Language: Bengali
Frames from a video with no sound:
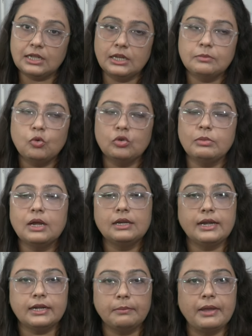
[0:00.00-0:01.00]
তারিখ
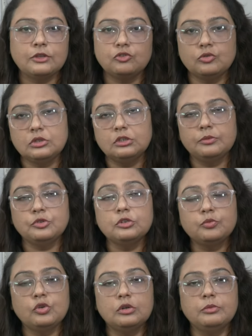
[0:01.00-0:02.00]
মোহনবাগানের একটা ম্যাচ রয়েছে
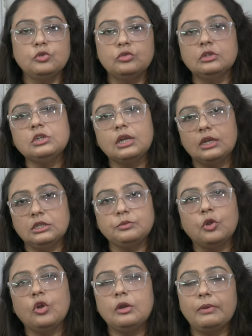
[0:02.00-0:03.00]
জামশেদপুরের বিরুদ্ধে সেখানে ইস্ট
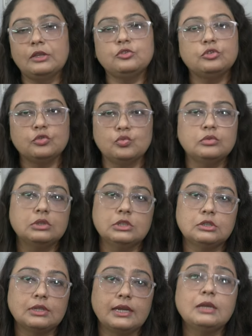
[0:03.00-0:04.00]
বেঙ্গলের ম্যাচ হয়েছে
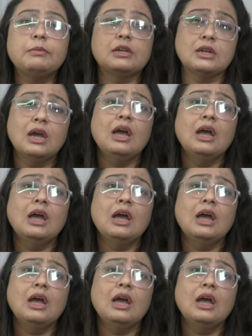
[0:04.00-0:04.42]
উনত্রিশ তারিখ বাট